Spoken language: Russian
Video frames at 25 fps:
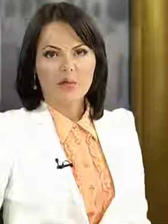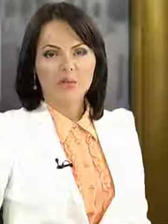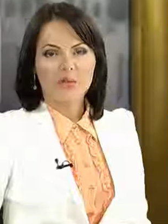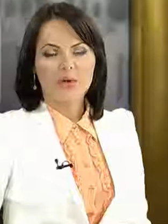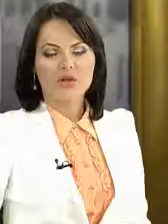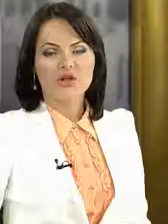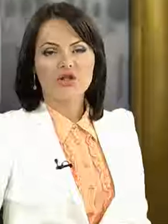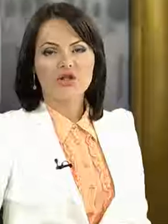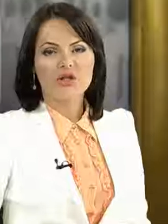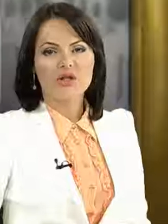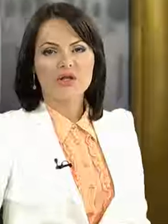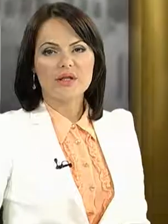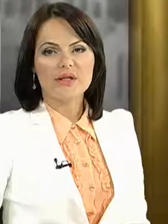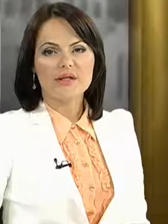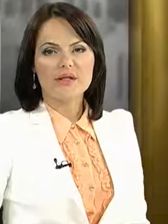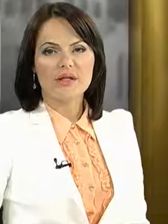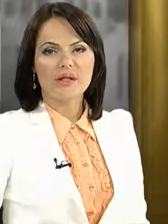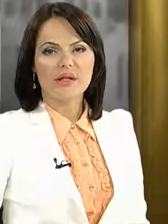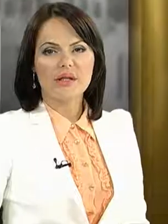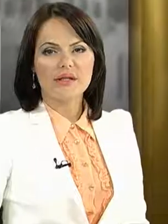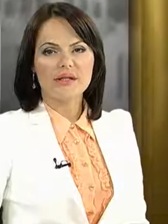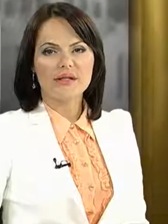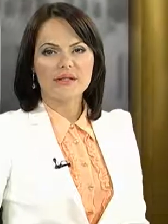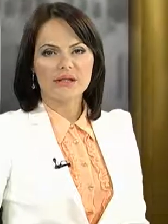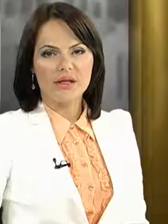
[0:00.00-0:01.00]
Причиной
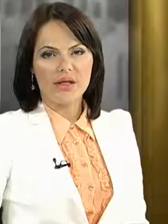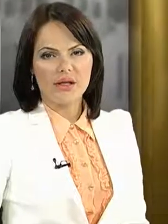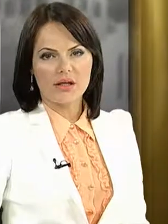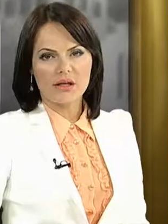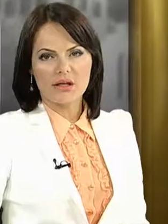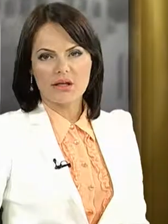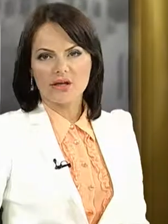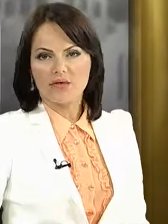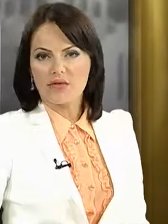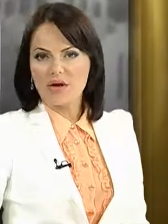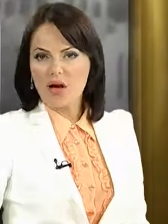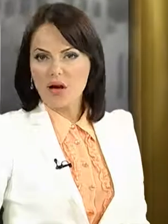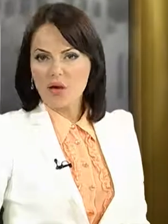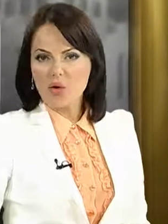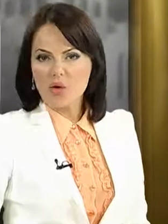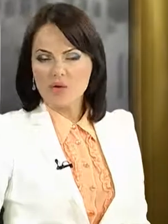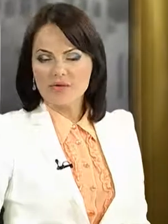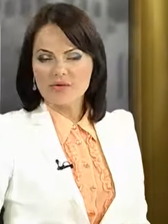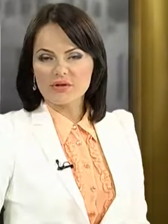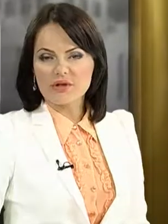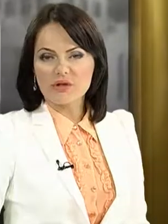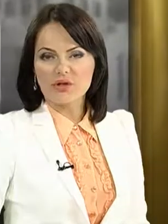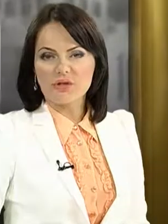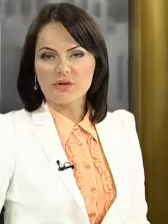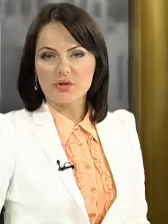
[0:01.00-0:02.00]
загрязнения
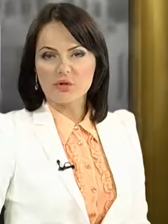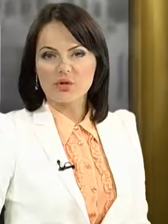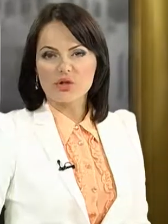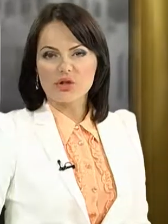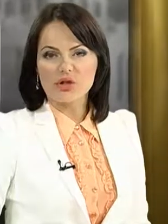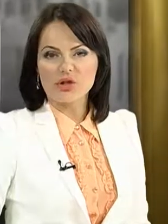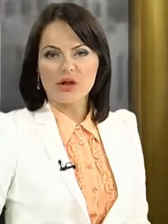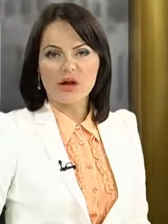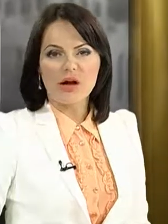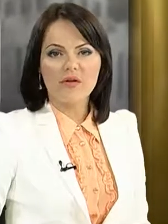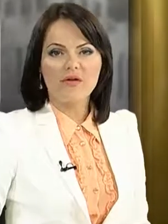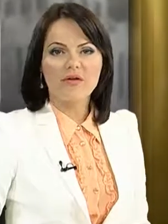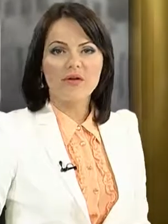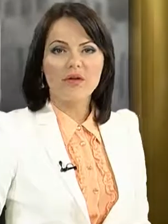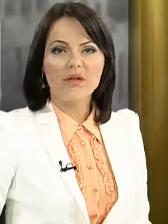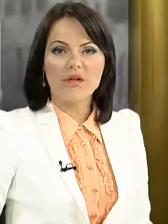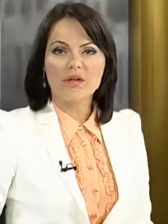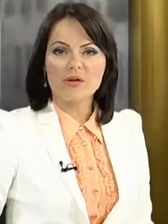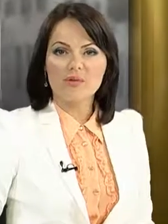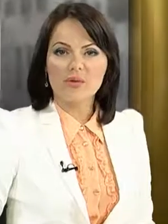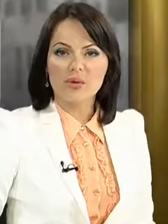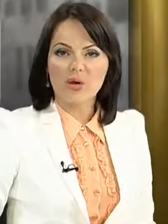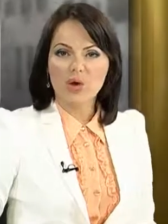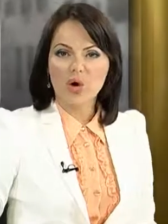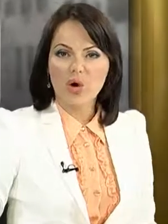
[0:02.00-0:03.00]
Твороговского ручья в
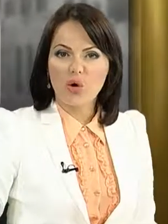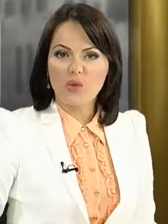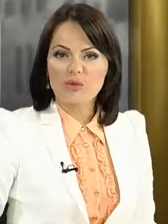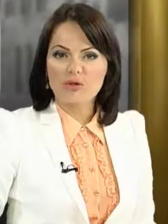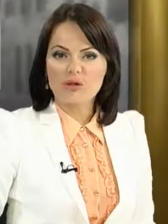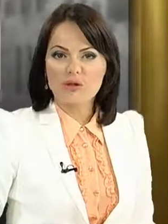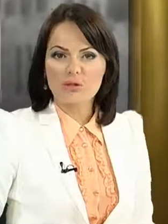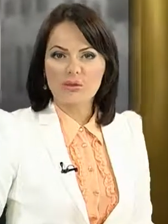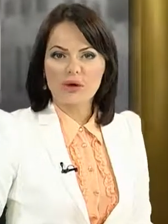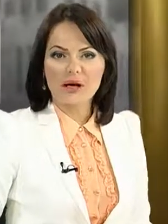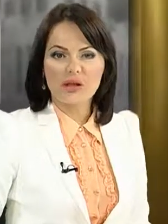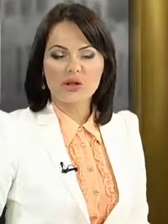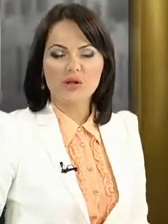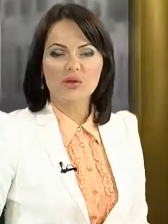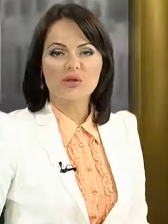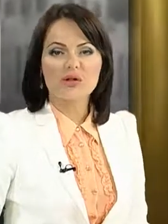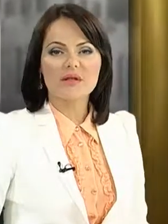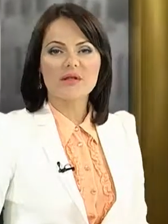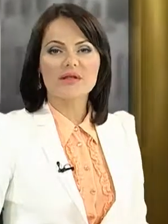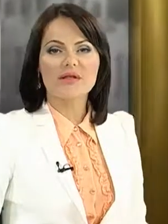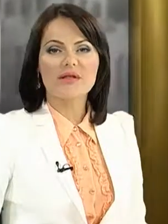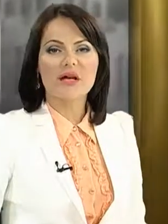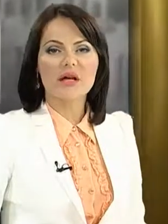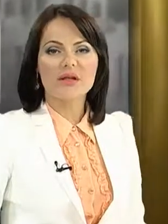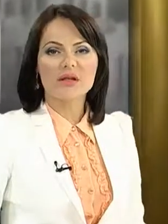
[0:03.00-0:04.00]
Красноперекопском районе
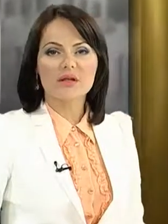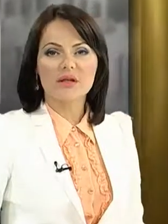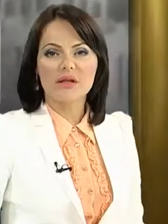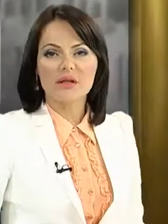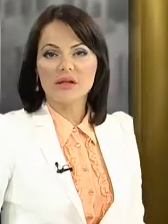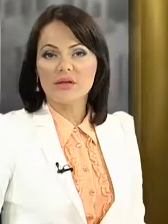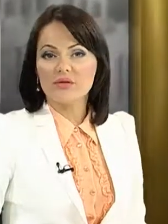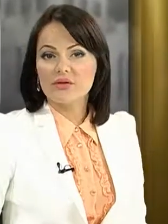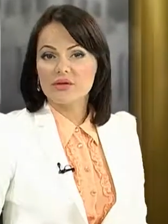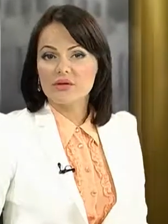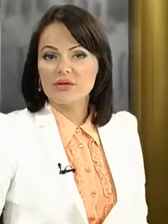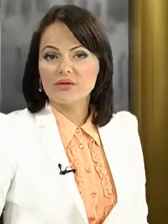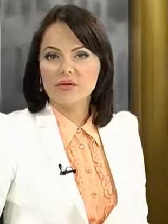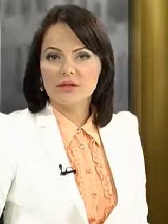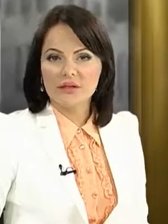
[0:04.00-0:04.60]
стала ливневая